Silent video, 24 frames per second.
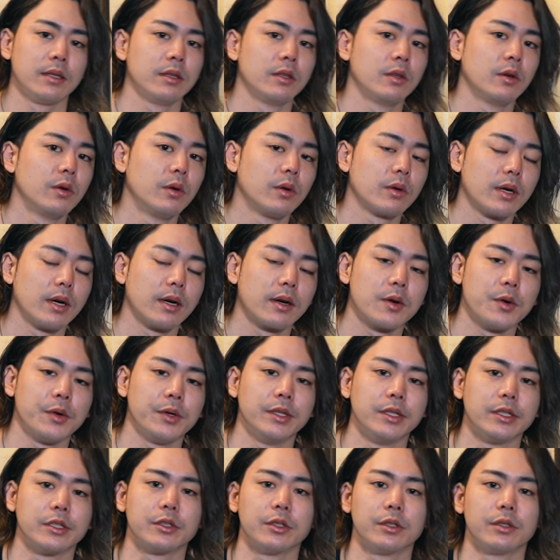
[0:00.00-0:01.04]
どうかっこ
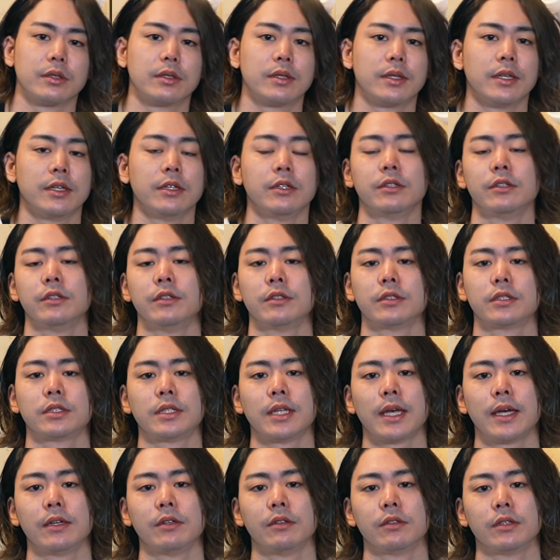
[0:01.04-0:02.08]
いいでしょうっていう
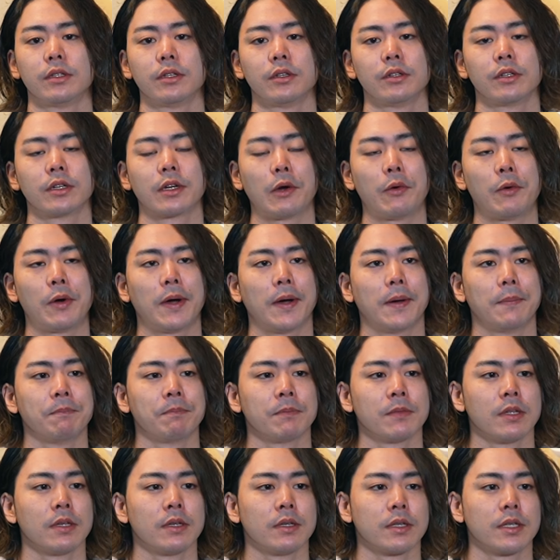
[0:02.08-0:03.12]
スタイルってよりかは
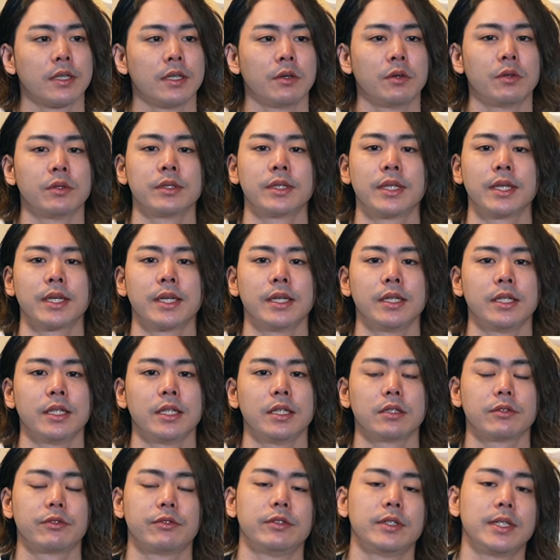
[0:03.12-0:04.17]
基本的
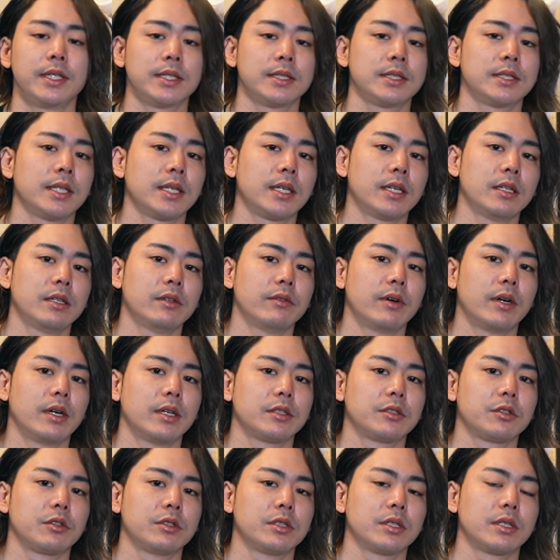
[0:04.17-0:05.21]
にフレーズ的に
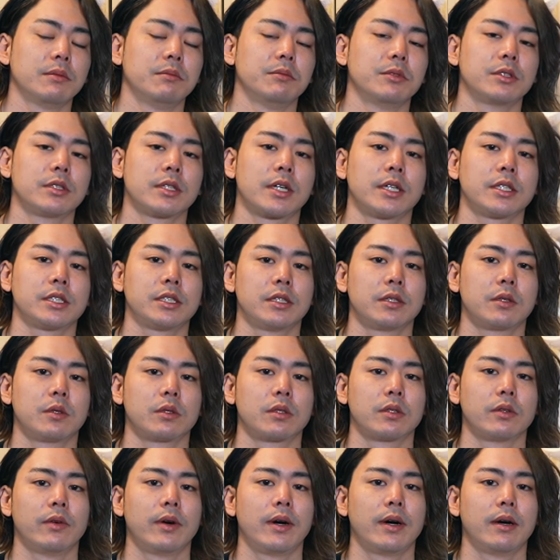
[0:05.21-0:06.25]
は正直難しい
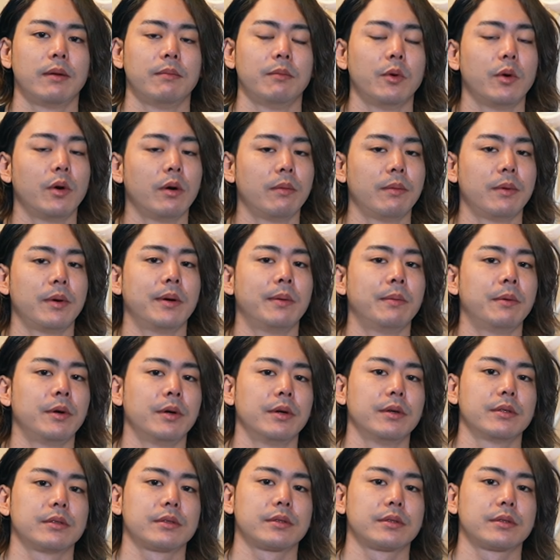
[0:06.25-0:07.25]
ことはもうほぼほぼ